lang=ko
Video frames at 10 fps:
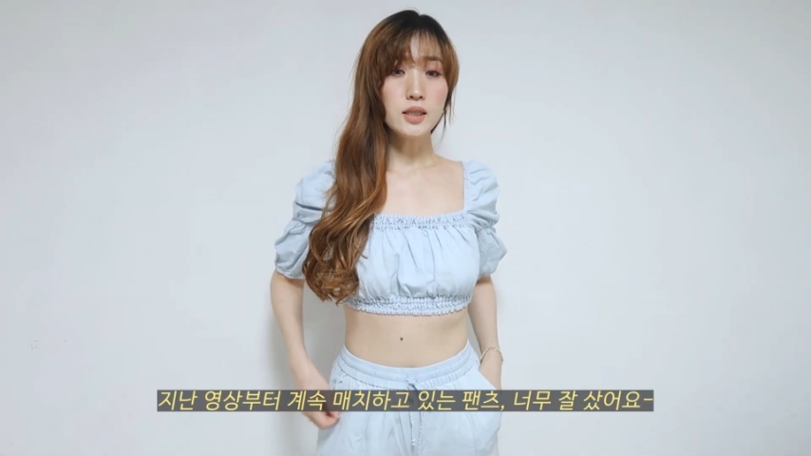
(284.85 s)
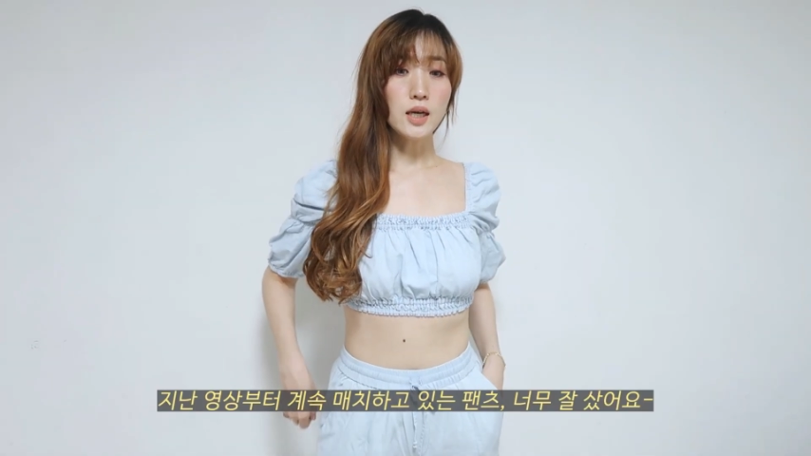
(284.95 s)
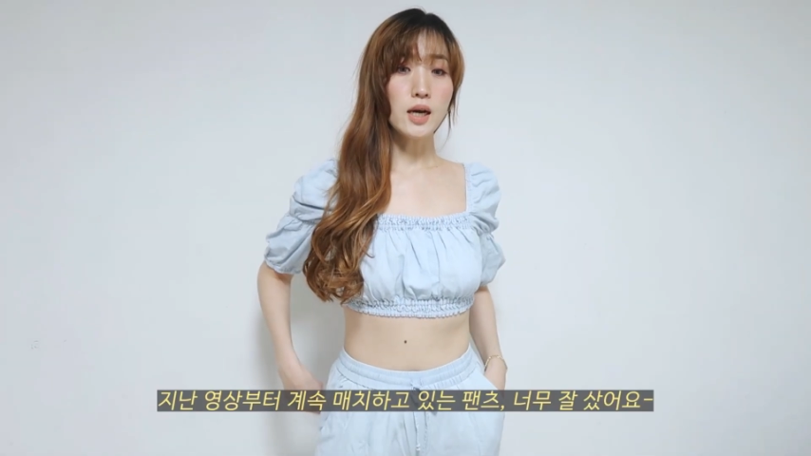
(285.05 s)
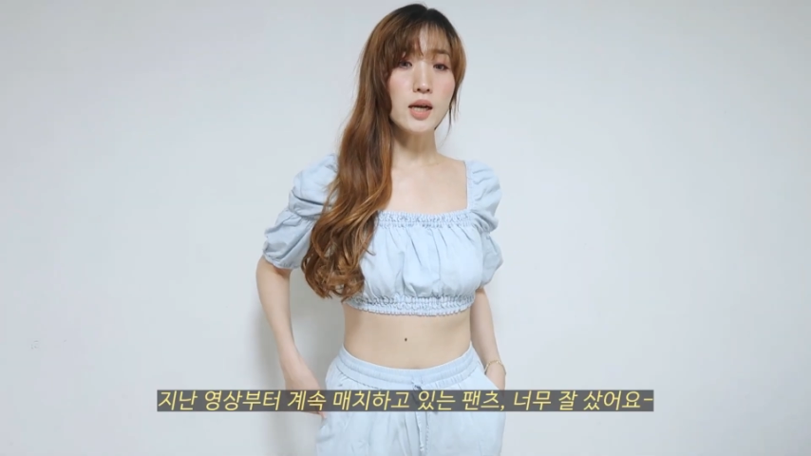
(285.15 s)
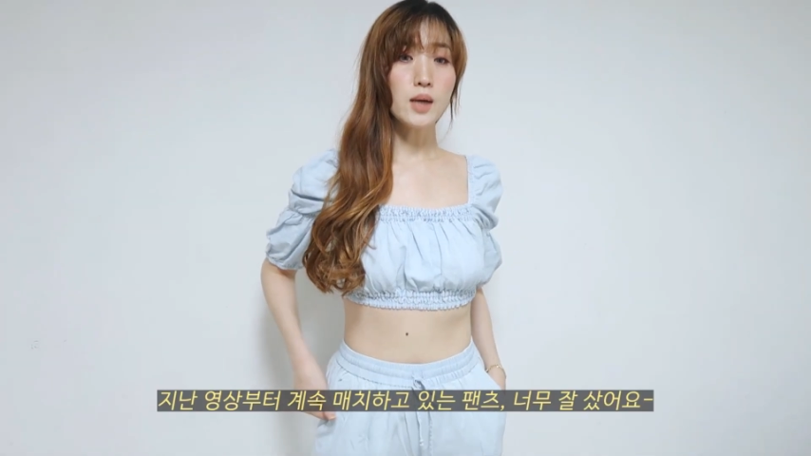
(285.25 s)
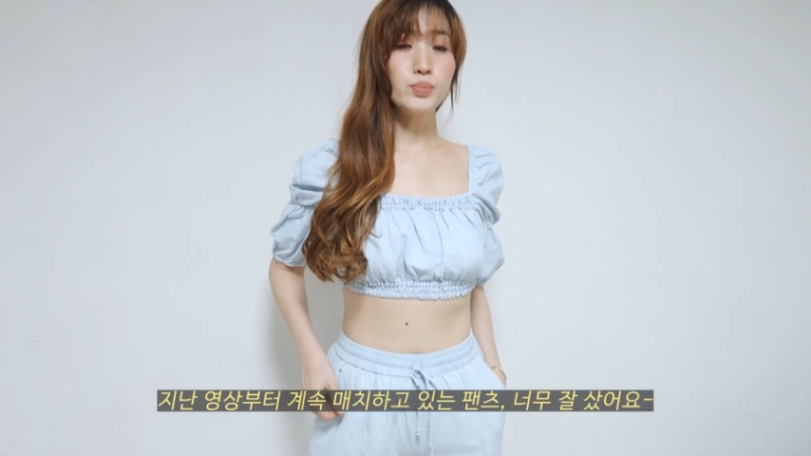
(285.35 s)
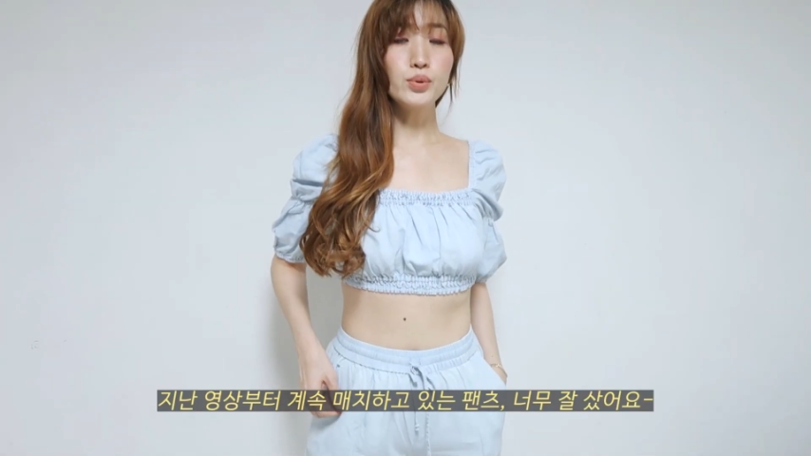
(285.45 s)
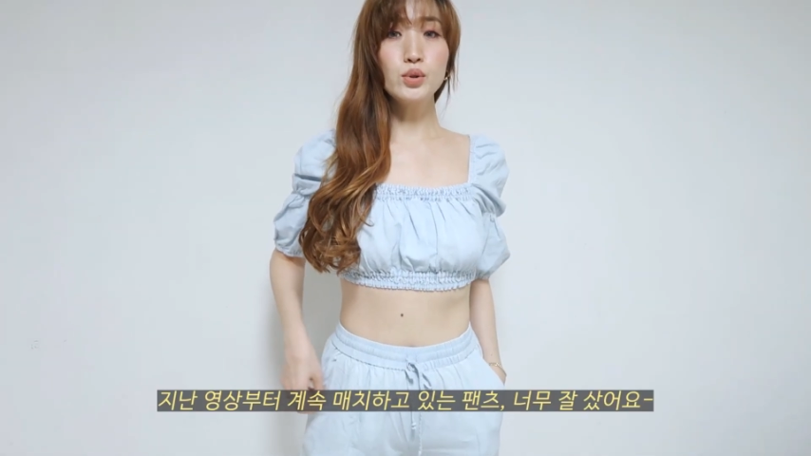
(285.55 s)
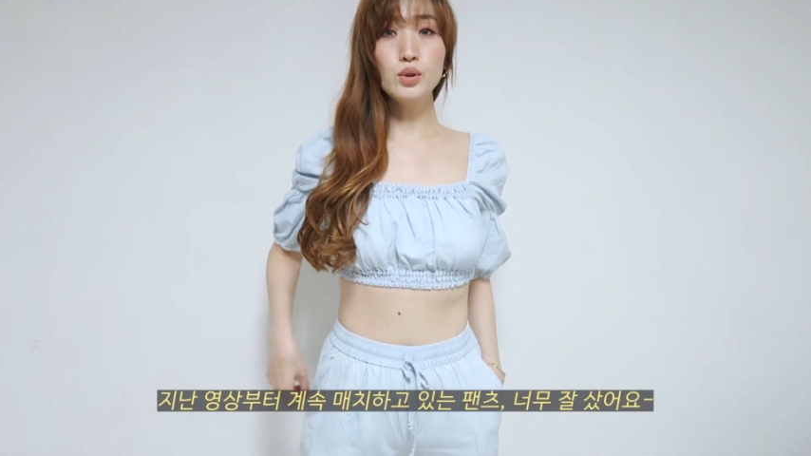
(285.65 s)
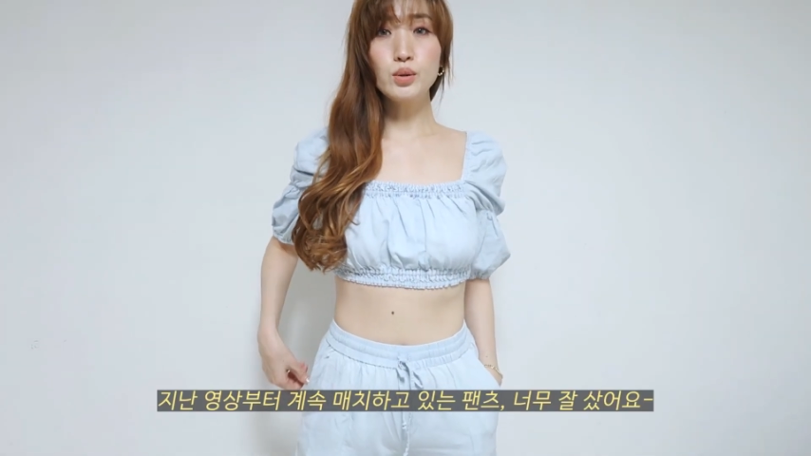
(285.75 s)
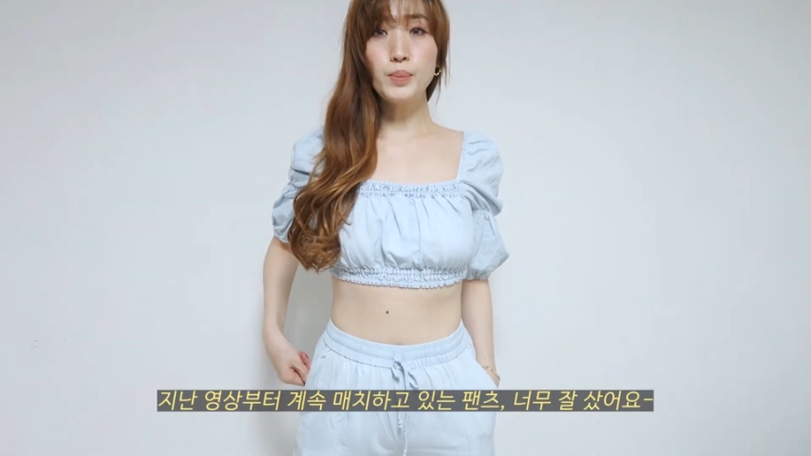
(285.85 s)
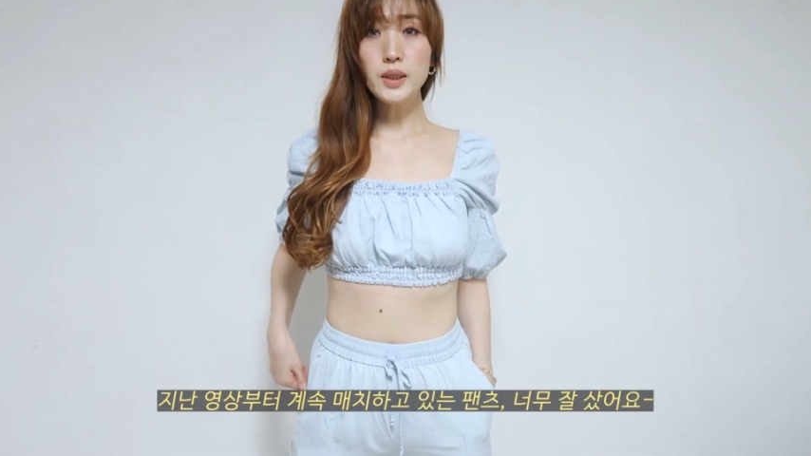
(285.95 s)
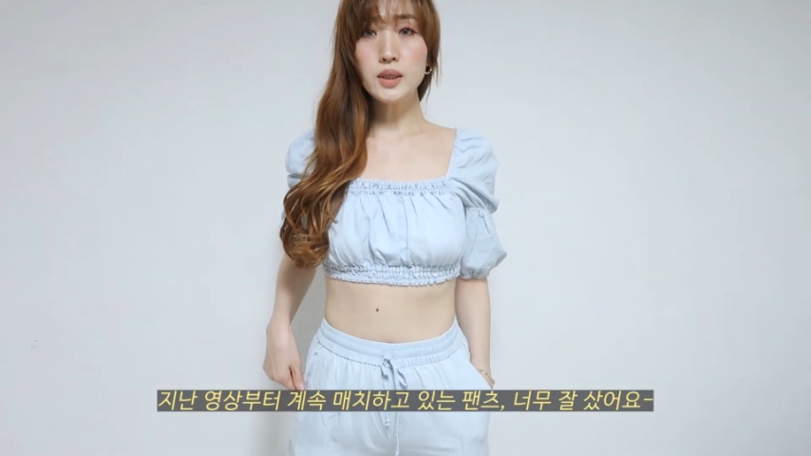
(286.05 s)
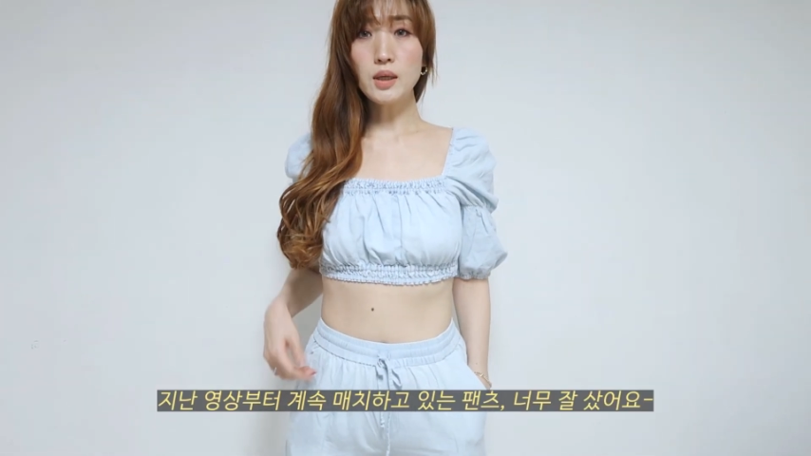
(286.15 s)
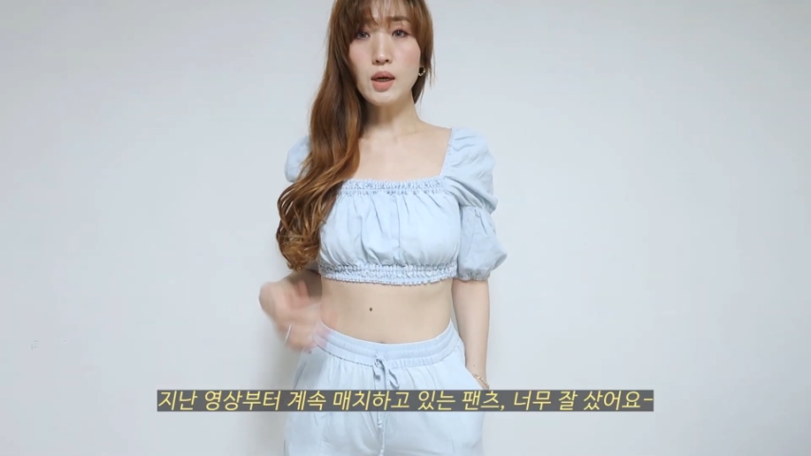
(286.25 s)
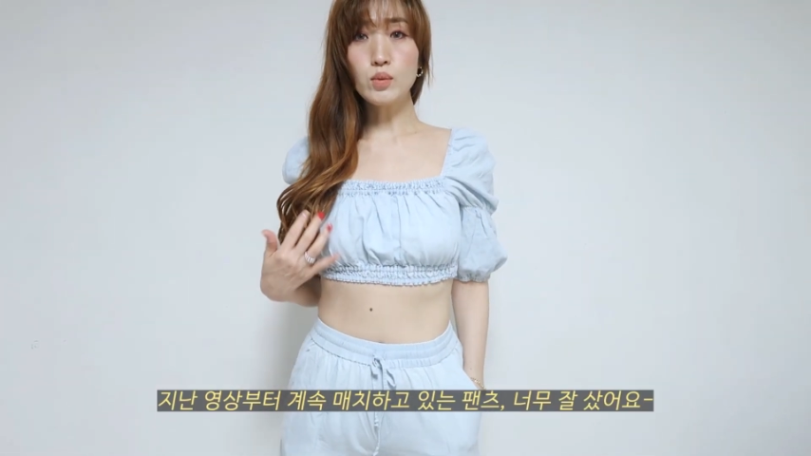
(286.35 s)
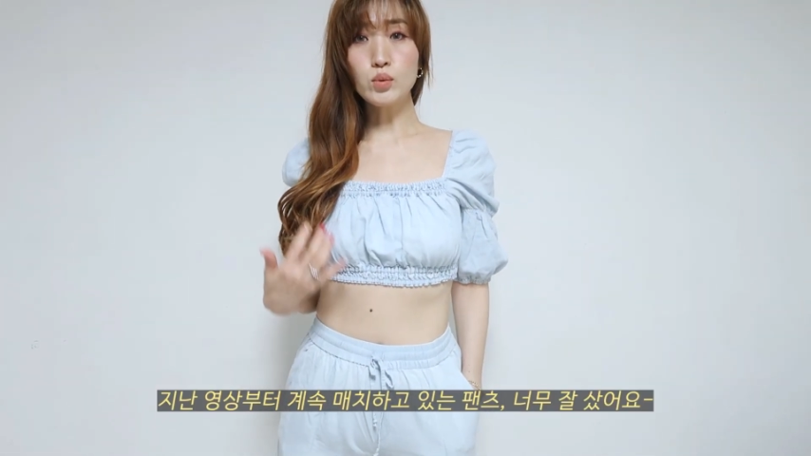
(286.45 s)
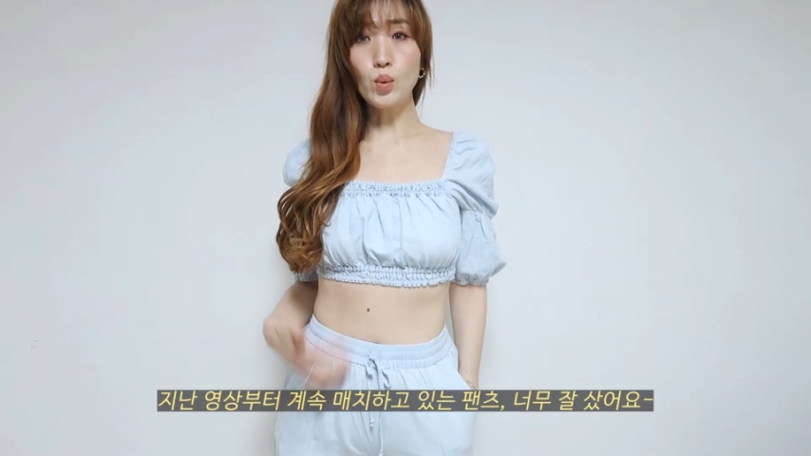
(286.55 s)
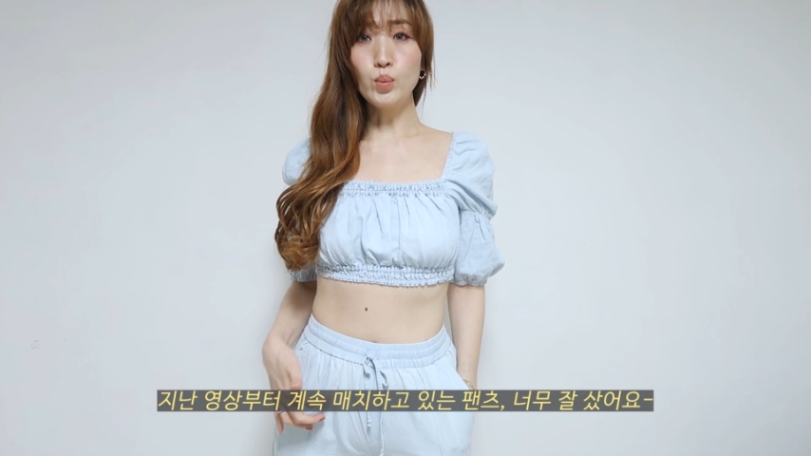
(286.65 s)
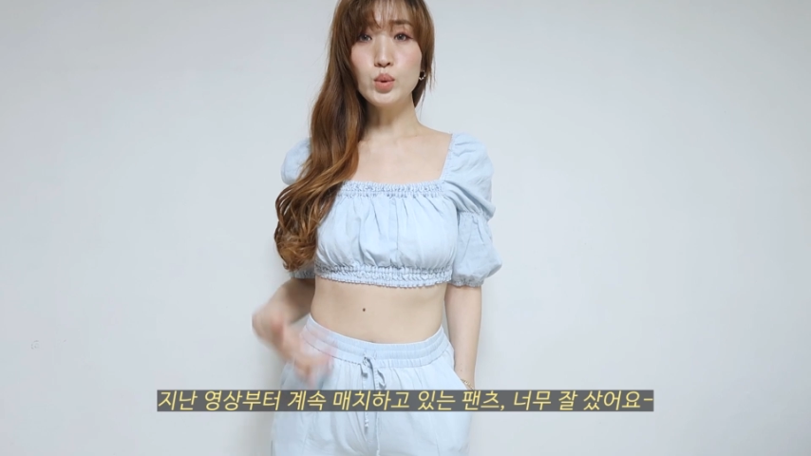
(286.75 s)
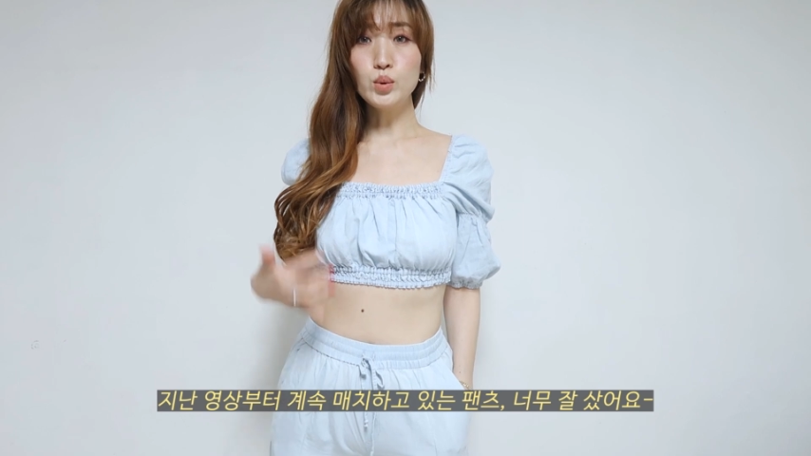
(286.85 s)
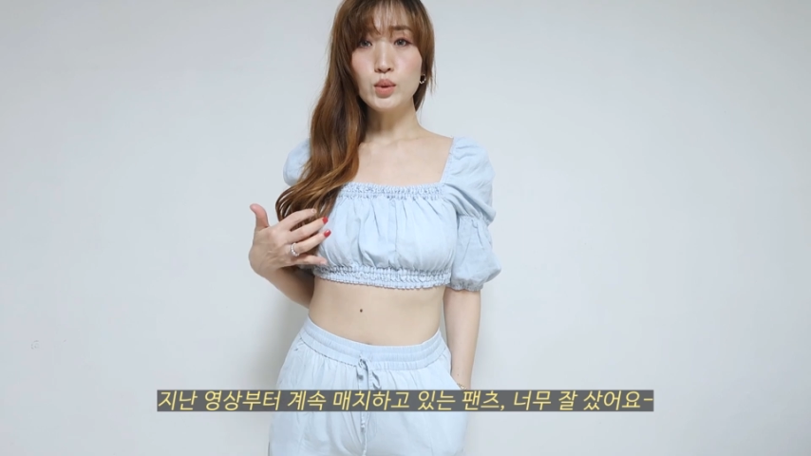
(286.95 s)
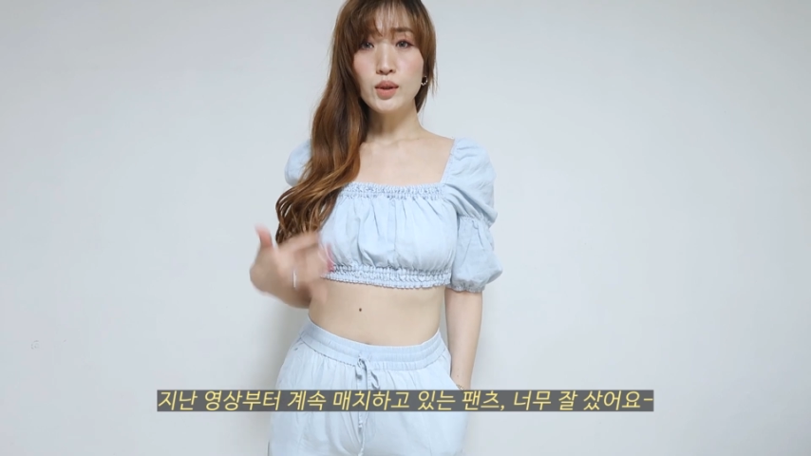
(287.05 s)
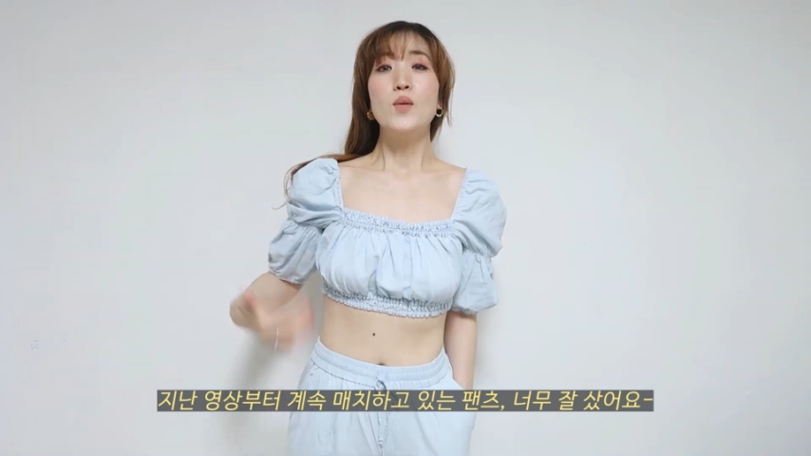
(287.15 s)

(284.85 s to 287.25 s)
이 자라 블루 팬츠하고 너무